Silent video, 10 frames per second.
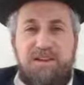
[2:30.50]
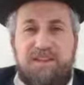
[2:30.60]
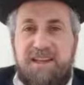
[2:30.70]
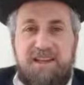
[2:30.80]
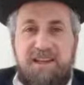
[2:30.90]

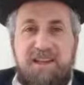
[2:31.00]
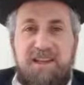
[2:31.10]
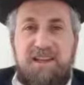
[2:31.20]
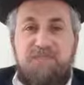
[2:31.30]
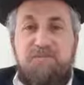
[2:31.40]
T'as
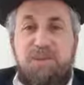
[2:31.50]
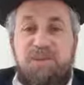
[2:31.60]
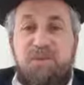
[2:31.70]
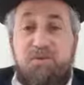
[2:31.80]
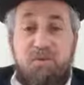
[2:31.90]
créé d'une
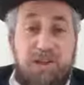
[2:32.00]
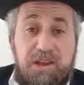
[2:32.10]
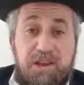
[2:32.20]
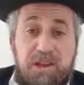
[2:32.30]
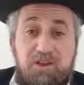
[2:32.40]
manière que tu
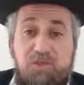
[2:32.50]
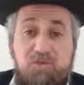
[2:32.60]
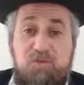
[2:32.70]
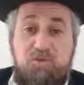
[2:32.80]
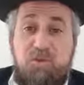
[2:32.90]
es un
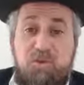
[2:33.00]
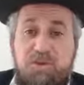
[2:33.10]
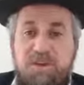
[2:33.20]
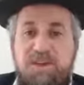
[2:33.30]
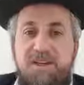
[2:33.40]
homme, tu dois
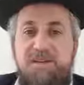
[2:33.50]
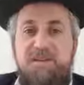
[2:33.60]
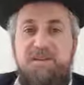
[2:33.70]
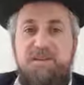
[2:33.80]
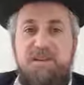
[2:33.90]
oublier
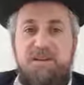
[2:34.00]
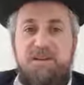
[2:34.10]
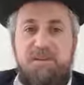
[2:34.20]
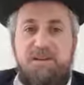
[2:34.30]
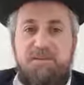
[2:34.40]

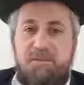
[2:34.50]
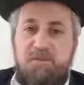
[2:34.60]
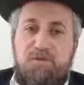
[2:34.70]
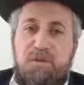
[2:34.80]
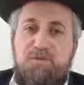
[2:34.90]
pour
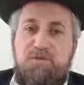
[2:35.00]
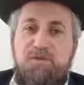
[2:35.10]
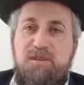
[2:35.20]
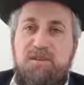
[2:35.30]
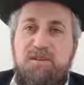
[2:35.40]
te faire du
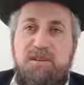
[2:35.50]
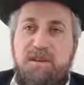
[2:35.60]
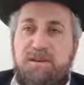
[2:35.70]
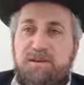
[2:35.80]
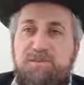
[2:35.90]
bien.
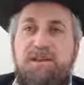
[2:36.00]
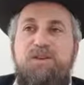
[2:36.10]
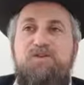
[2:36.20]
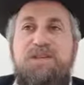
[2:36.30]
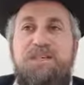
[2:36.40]
Mais
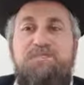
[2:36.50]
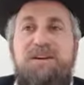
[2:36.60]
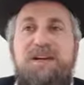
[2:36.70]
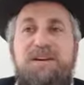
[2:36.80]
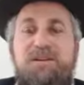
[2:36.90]
n'utilise
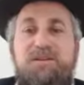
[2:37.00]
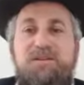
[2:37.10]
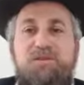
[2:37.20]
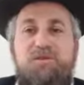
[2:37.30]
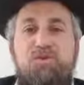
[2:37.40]
pas
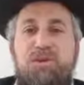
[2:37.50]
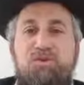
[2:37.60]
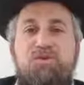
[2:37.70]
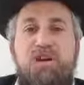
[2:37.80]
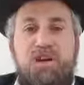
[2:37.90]
ce
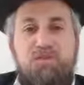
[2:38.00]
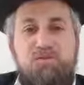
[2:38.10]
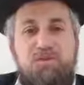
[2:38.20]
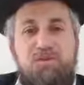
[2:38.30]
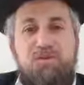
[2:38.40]
cadeau qu'Akadosh
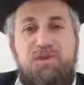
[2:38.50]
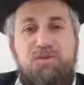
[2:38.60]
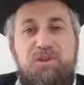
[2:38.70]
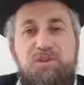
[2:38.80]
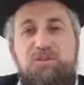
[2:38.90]
Baruch t'a
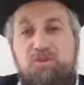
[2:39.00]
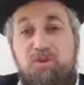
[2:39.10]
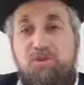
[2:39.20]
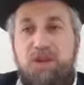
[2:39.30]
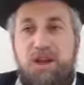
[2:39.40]
donné pour
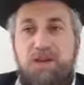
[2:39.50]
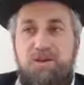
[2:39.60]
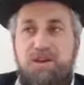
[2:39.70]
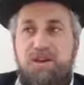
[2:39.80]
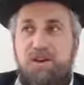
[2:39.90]
l'oublier à
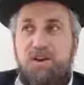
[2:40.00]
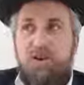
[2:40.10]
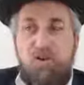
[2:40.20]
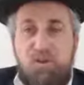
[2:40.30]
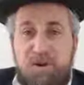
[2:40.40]
lui.
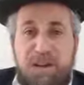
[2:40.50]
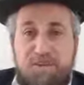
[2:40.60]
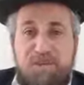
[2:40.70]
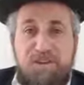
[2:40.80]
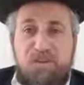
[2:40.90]
Oublie les
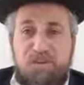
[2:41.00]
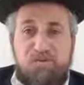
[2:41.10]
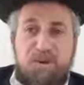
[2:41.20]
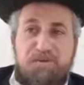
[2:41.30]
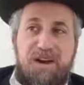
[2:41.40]
mauvaises choses,
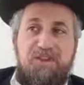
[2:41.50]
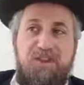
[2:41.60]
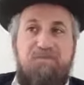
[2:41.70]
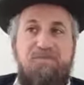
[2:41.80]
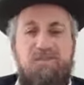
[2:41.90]
n'oublie pas Hachem.